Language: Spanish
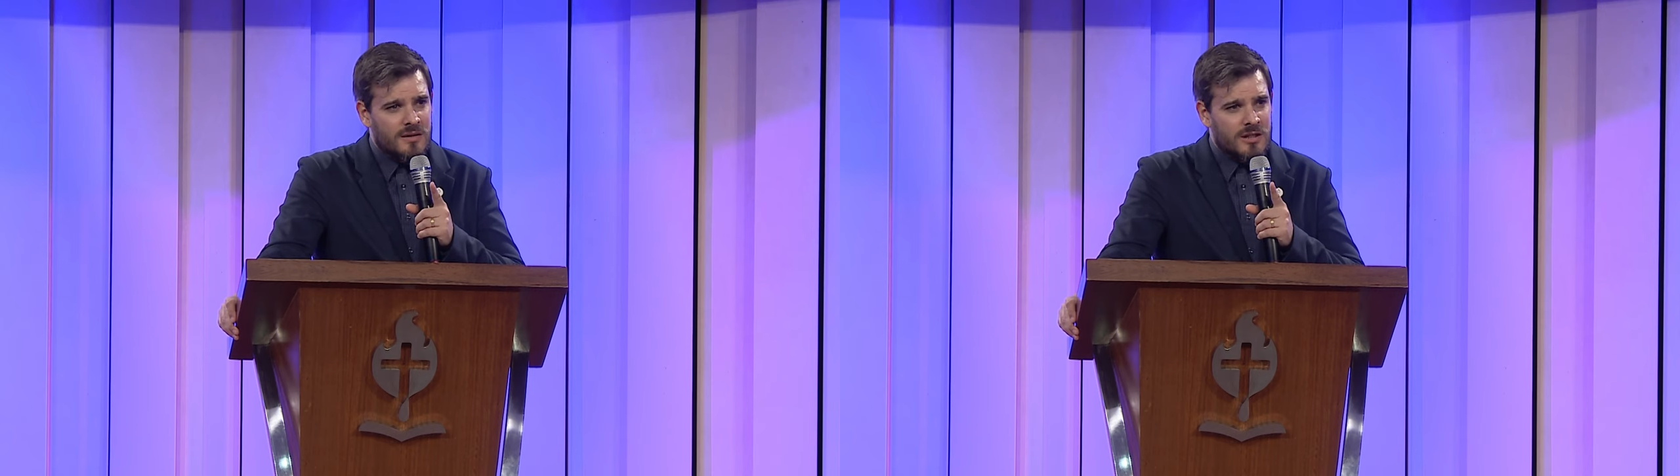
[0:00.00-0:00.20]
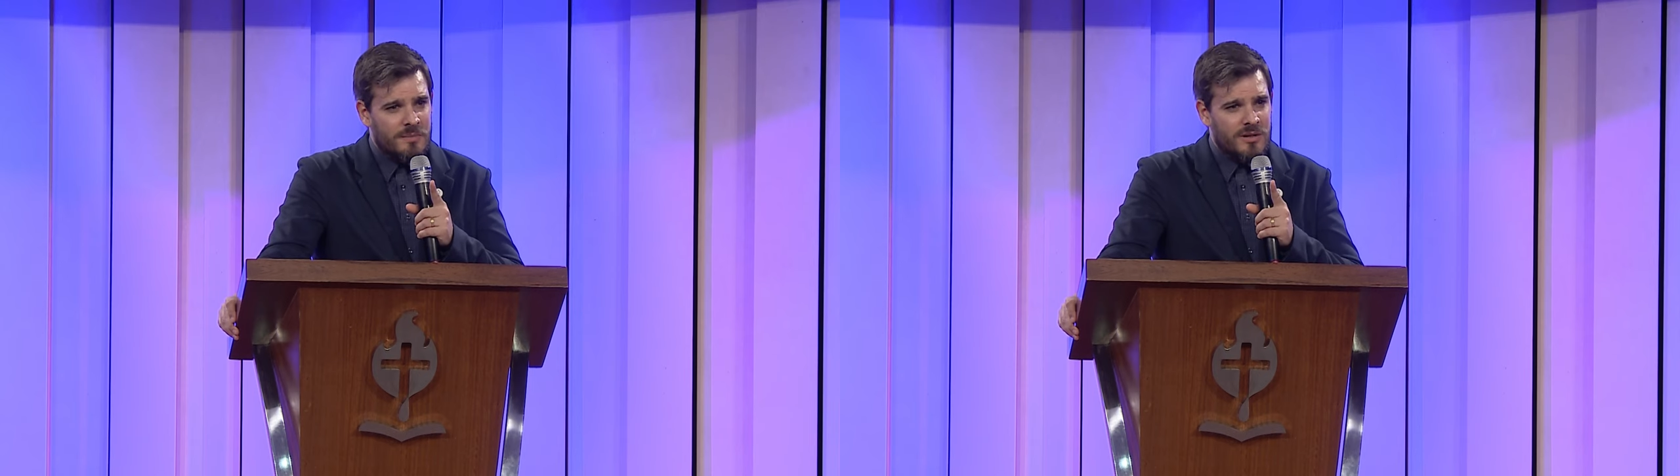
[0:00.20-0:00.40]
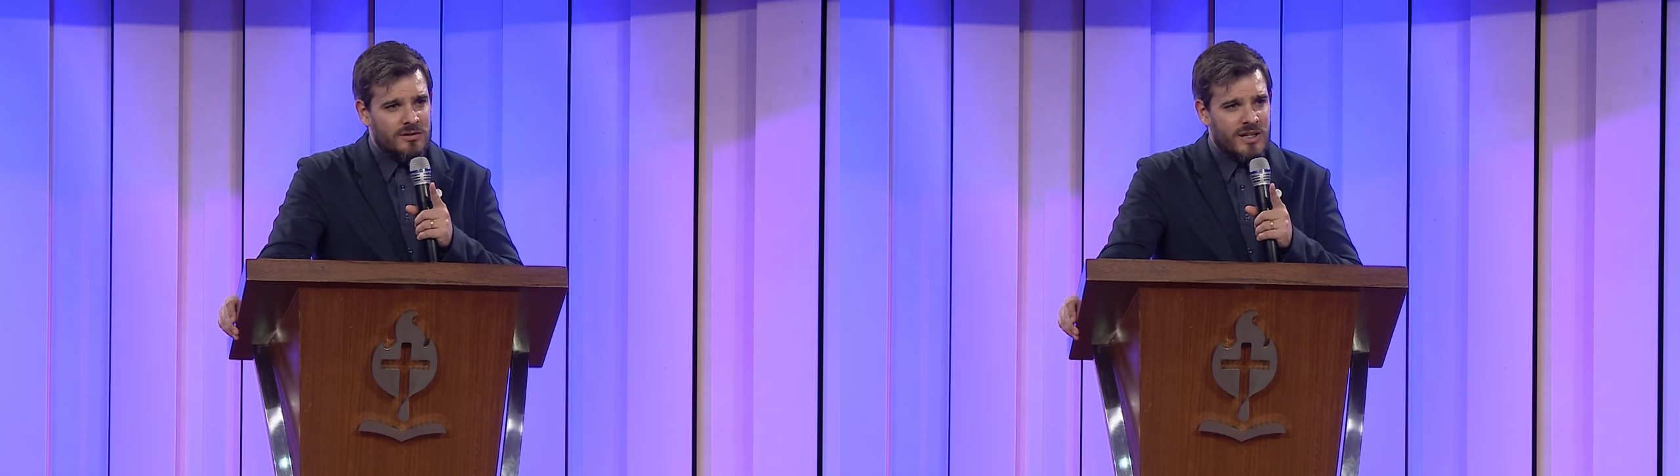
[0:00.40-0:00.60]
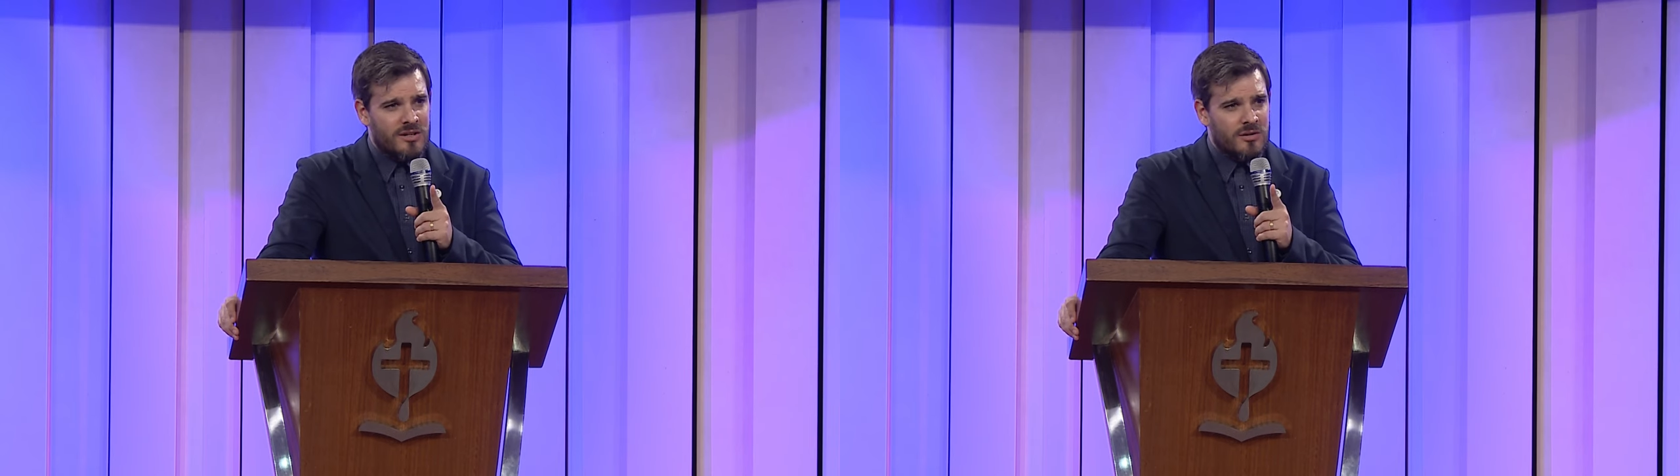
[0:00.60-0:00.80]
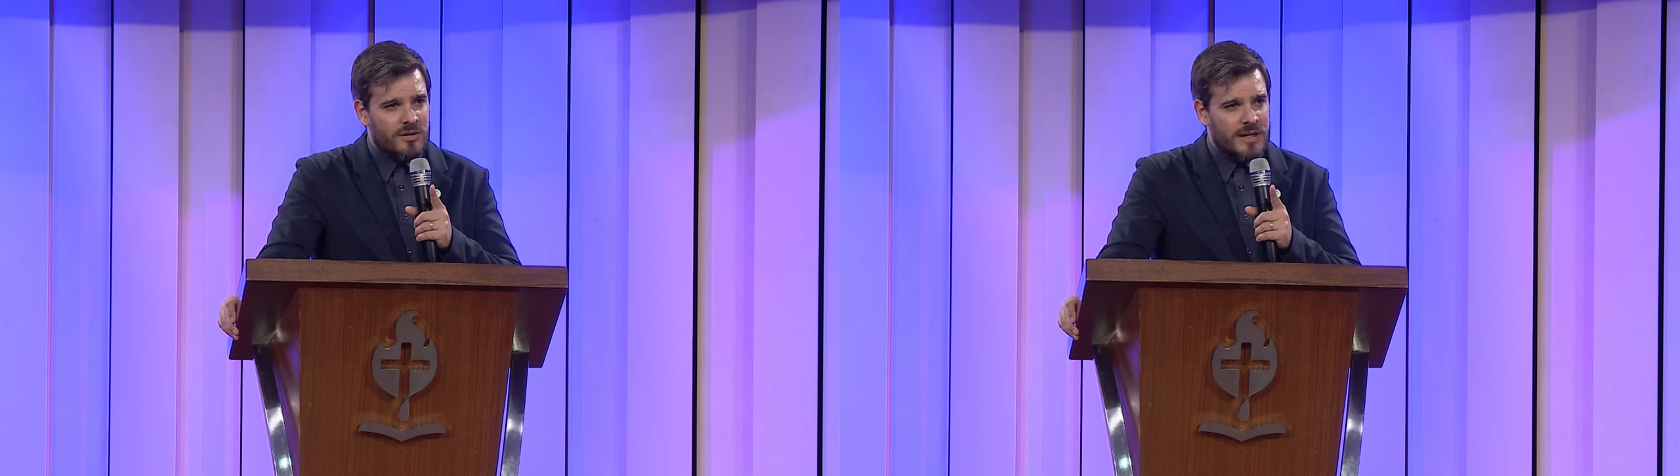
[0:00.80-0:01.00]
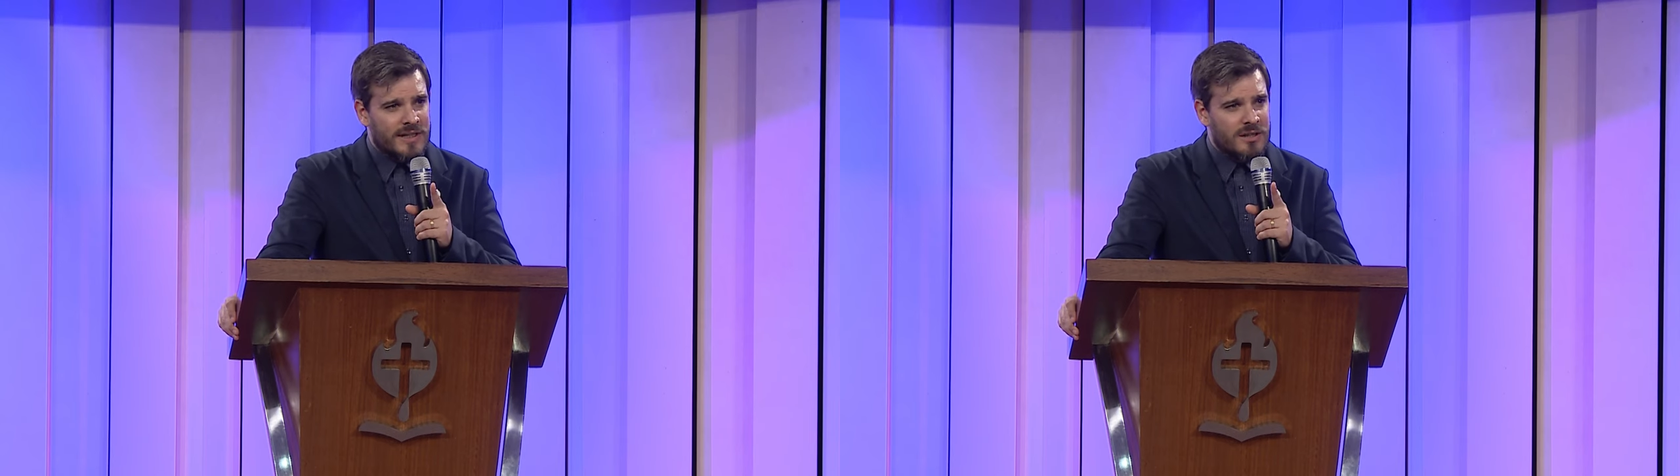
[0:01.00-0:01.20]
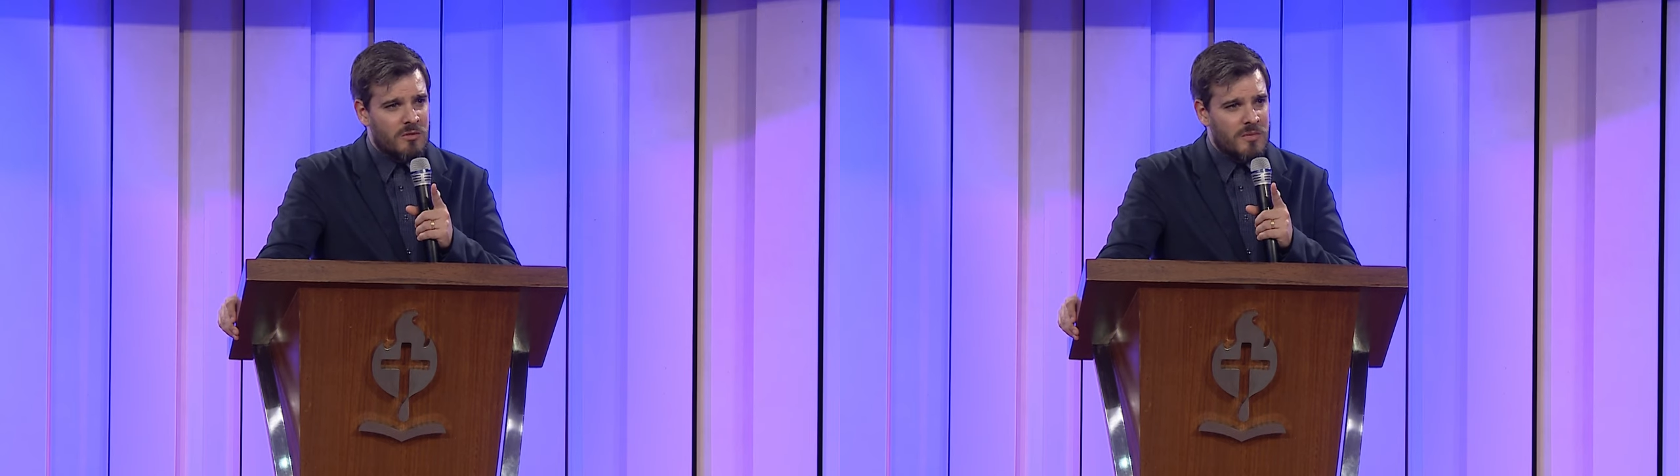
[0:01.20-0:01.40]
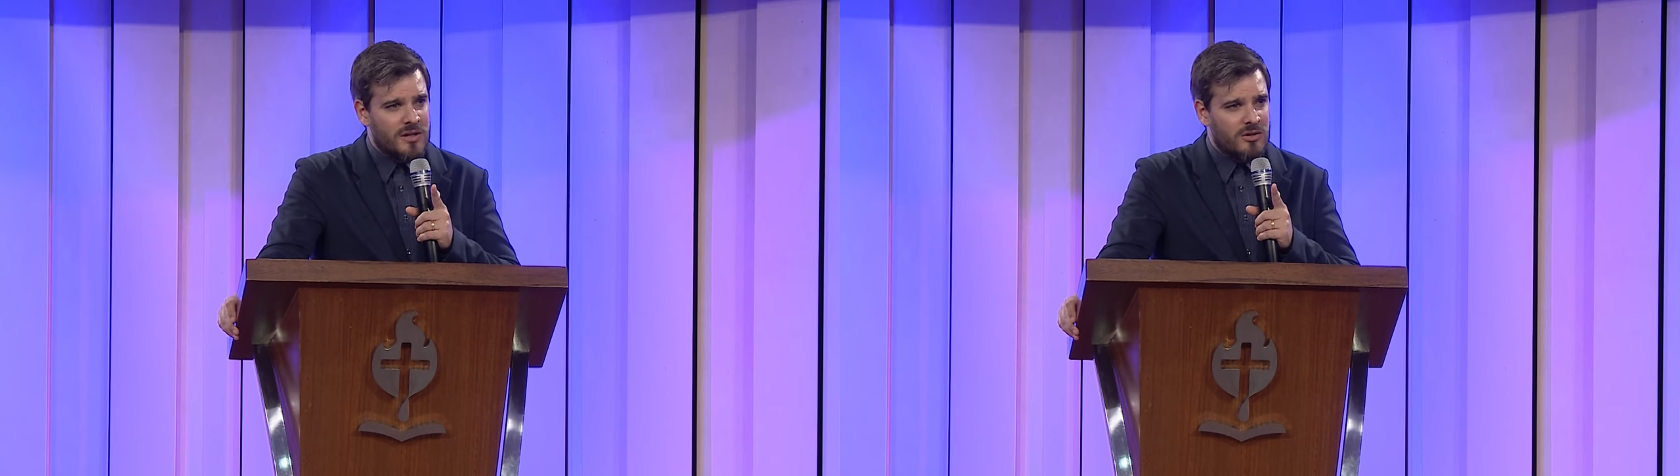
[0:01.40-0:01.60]
Te pido, Señor, en este
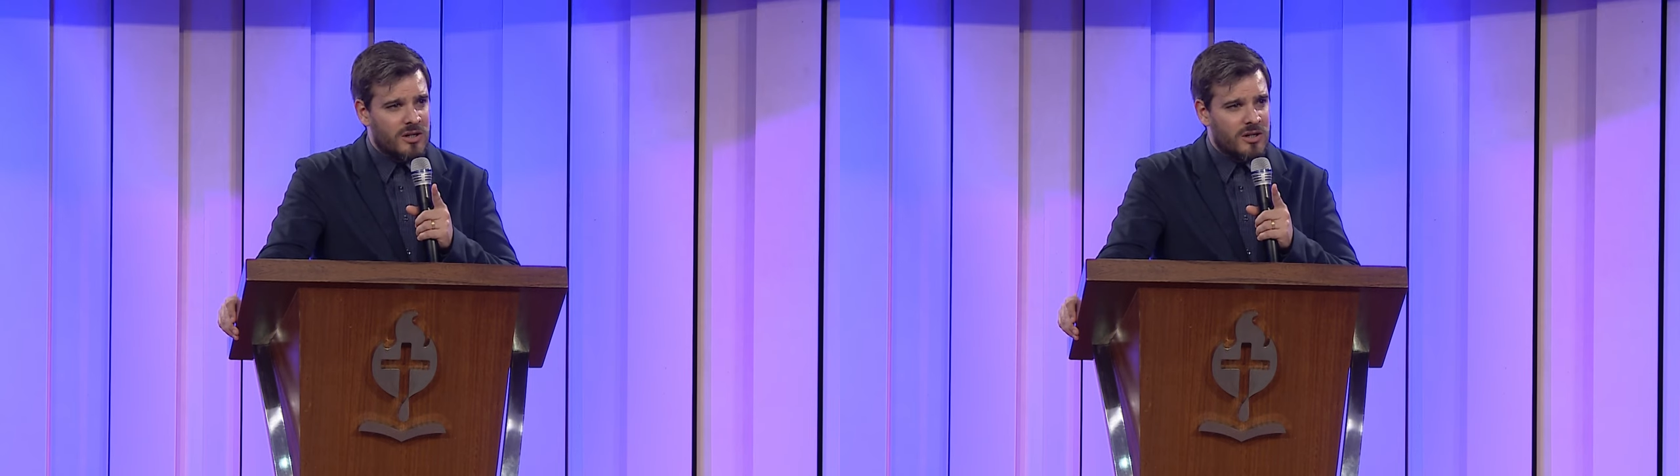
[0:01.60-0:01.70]
momento,